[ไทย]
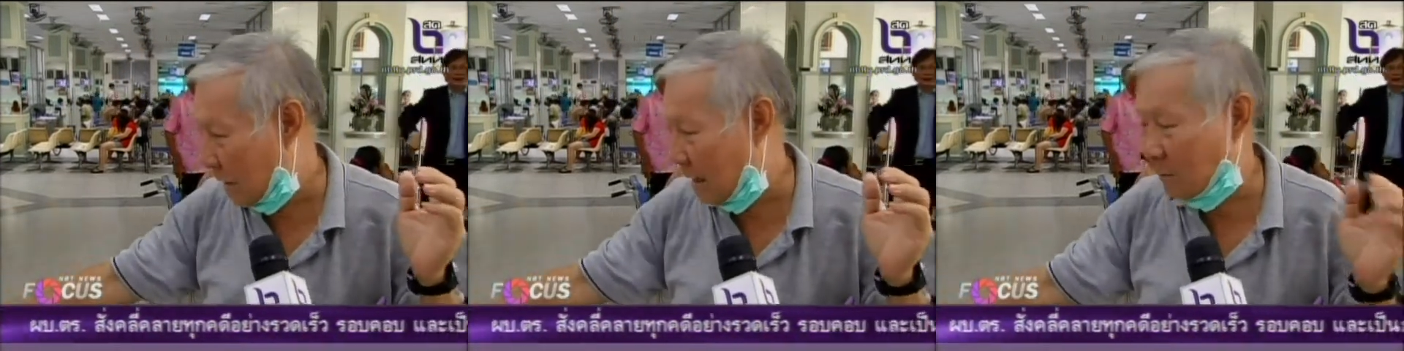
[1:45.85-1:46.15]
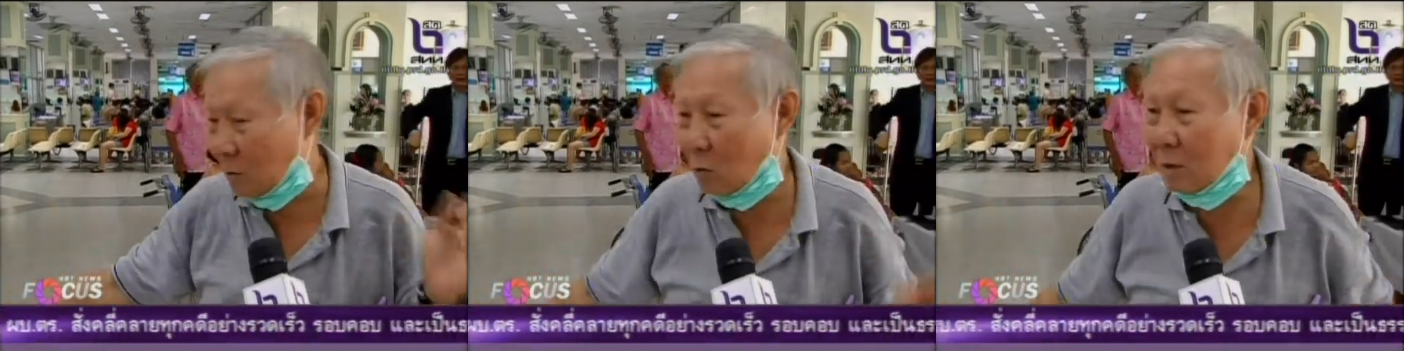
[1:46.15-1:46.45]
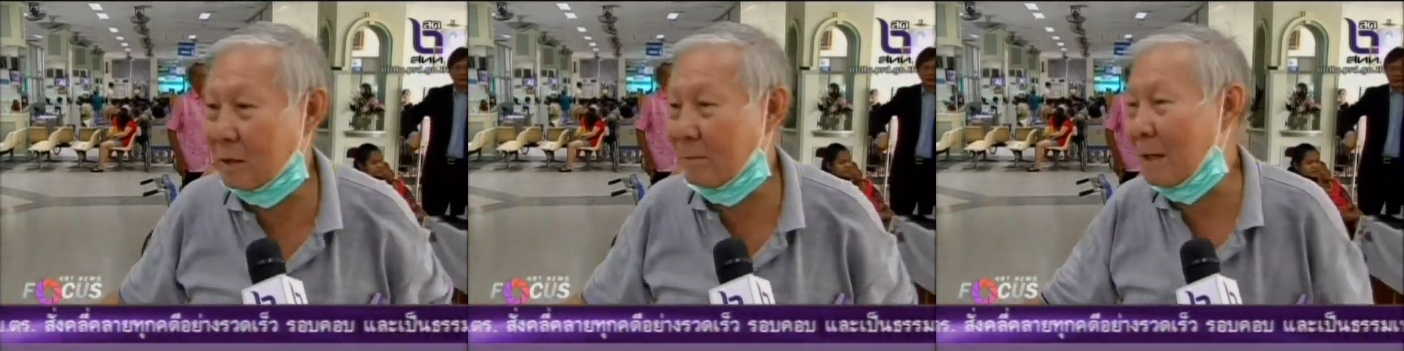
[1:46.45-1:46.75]
ตามถนน
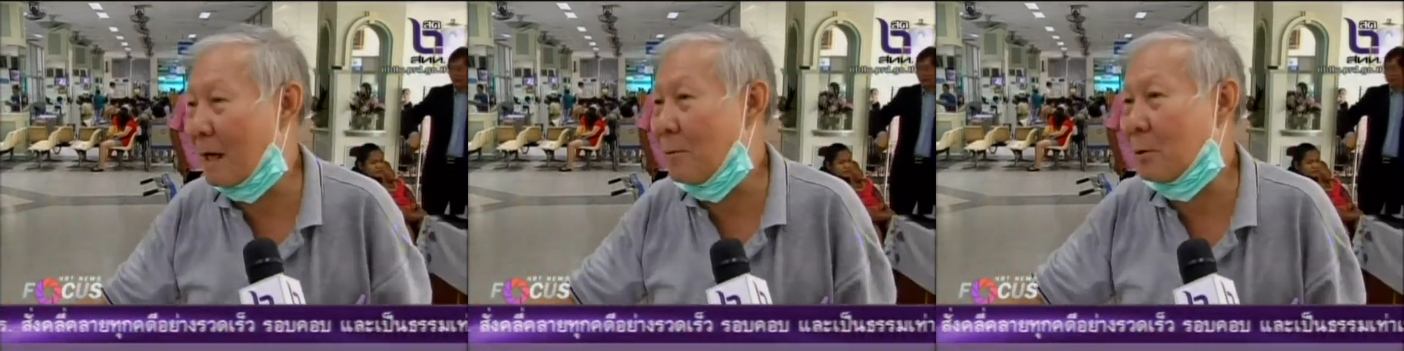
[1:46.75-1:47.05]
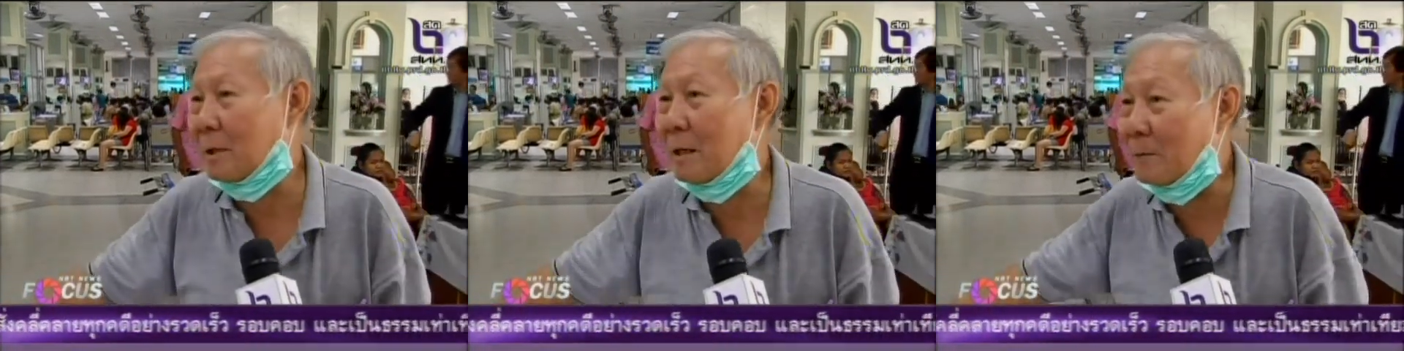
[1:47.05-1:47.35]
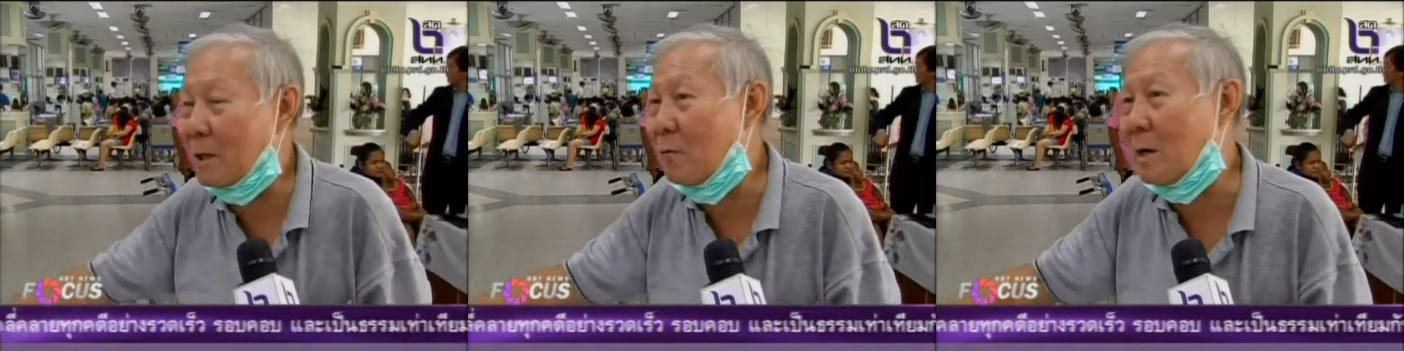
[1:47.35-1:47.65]
ในธรรมดาพวกเด็
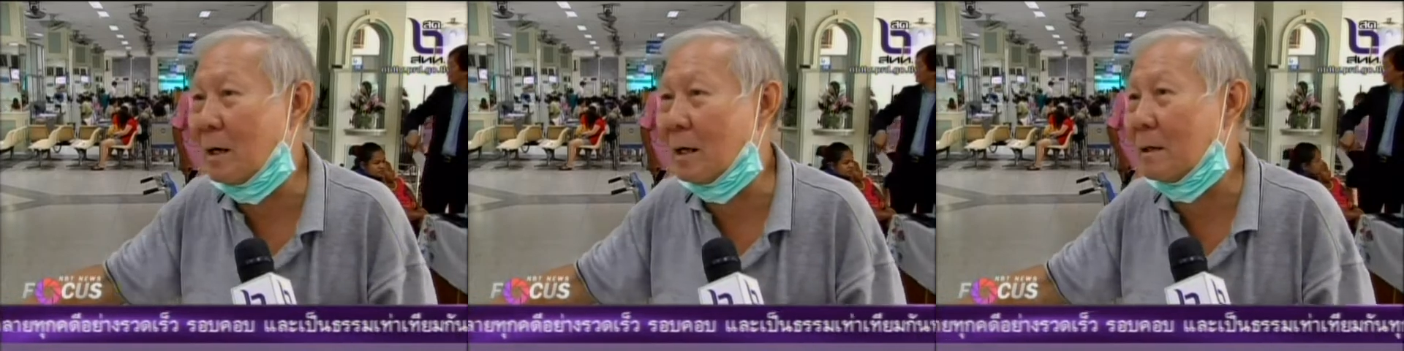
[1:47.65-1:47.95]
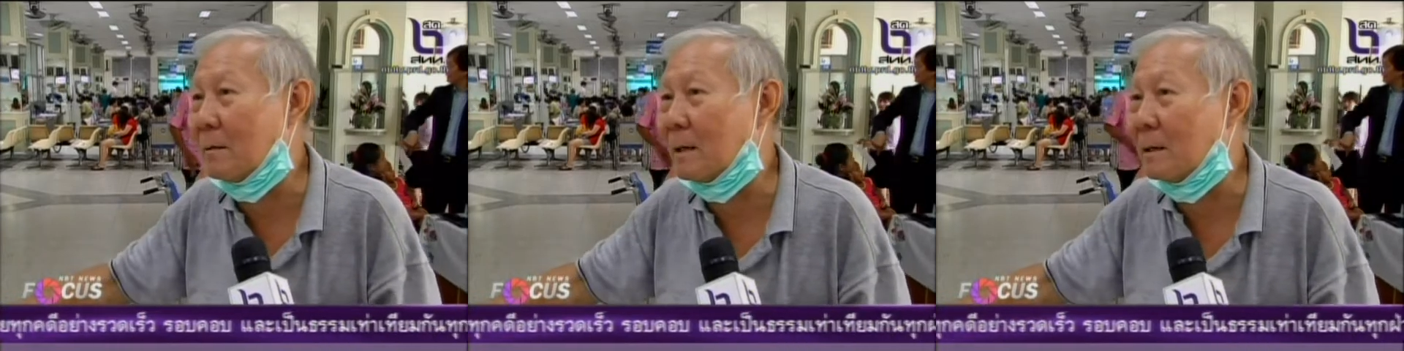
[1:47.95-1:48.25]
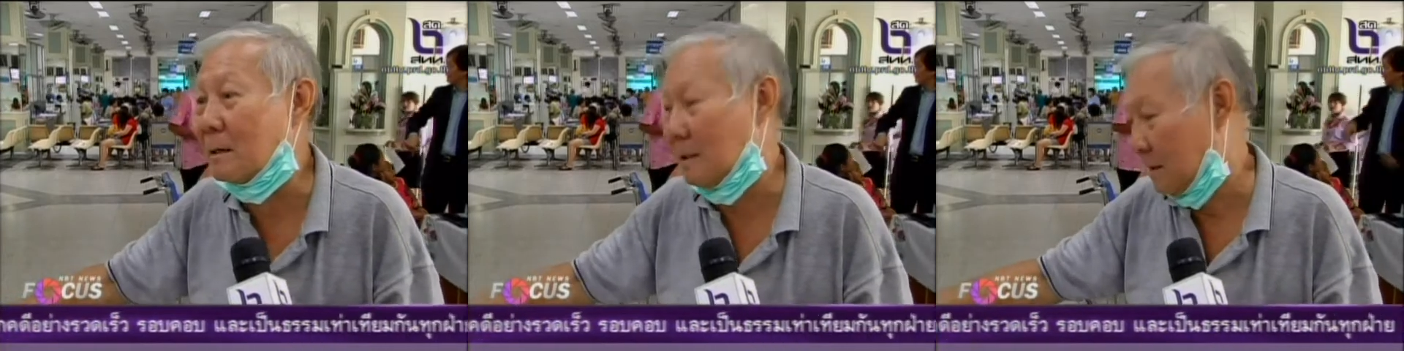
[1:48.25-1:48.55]
กๆมันจะวิ่งเล่นใช่ไหม
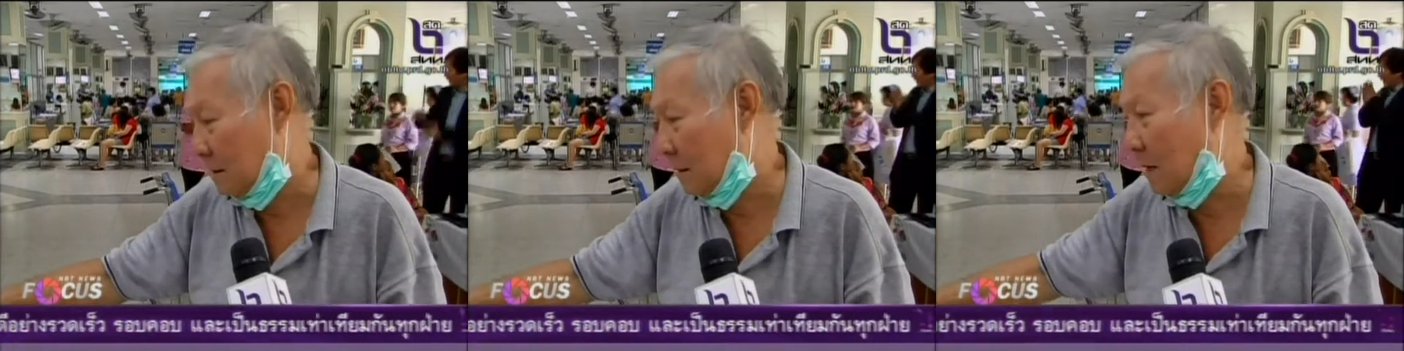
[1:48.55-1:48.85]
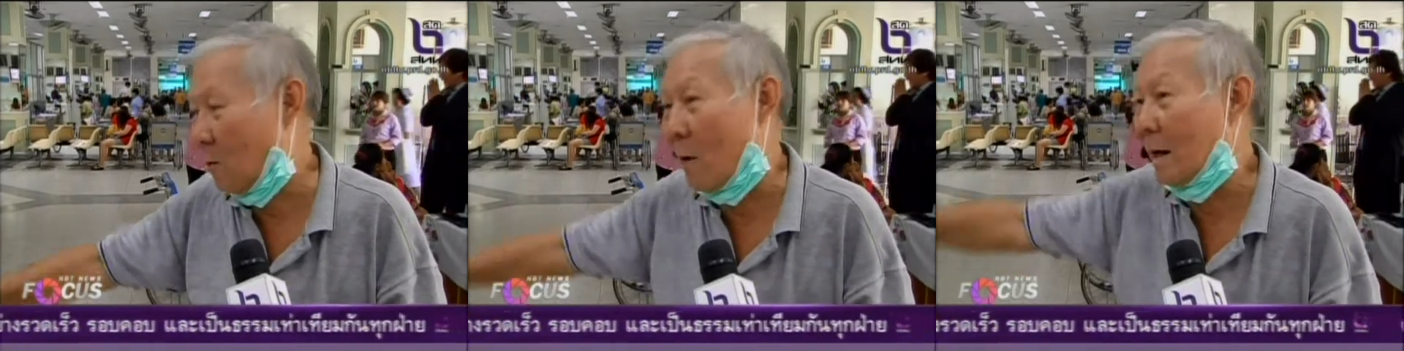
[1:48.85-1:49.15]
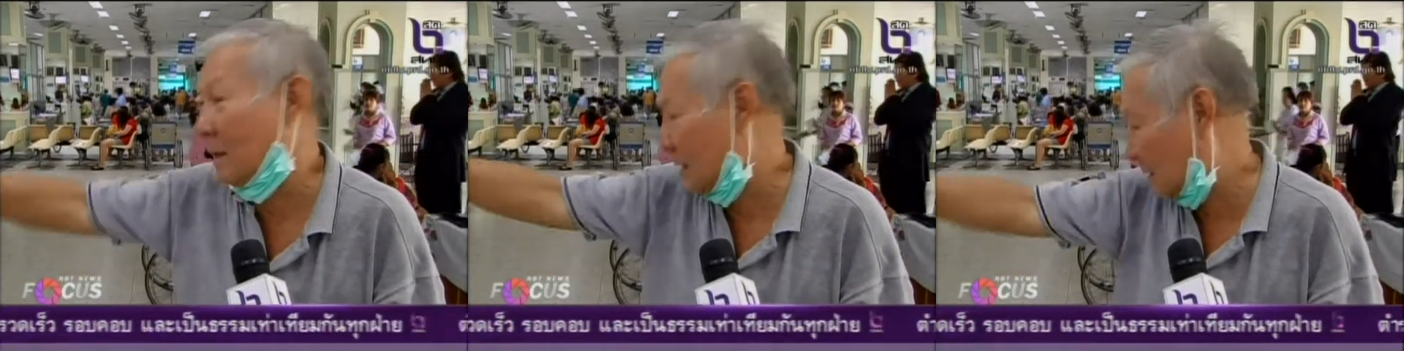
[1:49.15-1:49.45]
เนี่ยควันเนี่ย